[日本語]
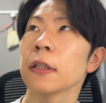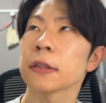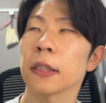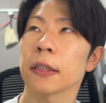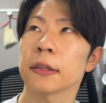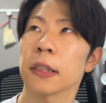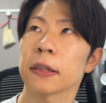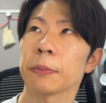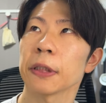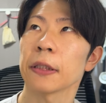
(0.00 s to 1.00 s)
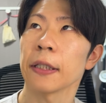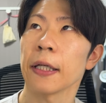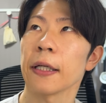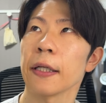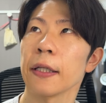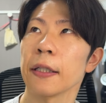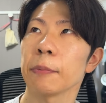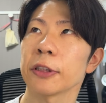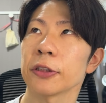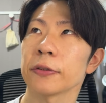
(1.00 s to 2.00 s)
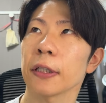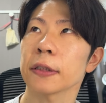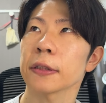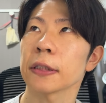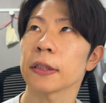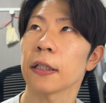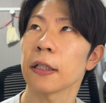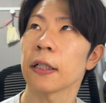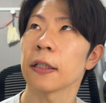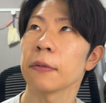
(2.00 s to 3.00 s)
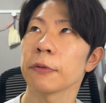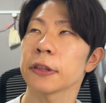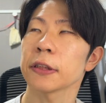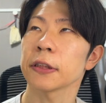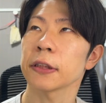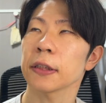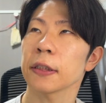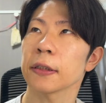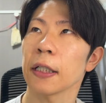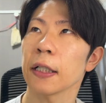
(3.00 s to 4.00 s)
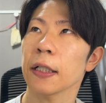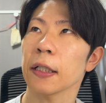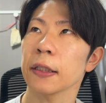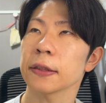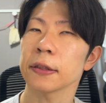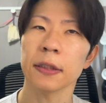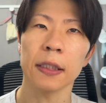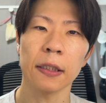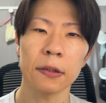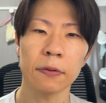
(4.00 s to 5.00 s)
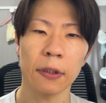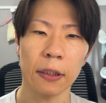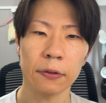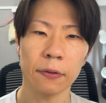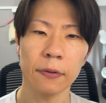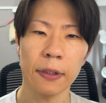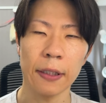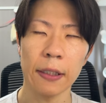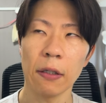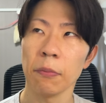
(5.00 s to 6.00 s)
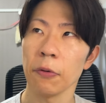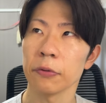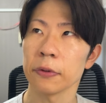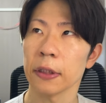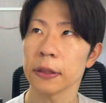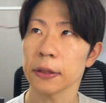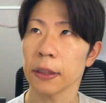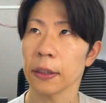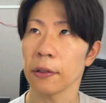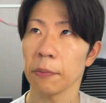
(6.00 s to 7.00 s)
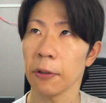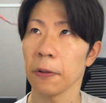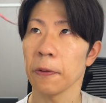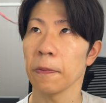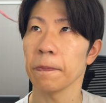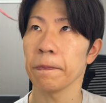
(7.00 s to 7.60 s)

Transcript: 3月に始めたんで、今10月ですから、もう7ヶ月ぐらいになるのかなと、えー、思うんですけれども、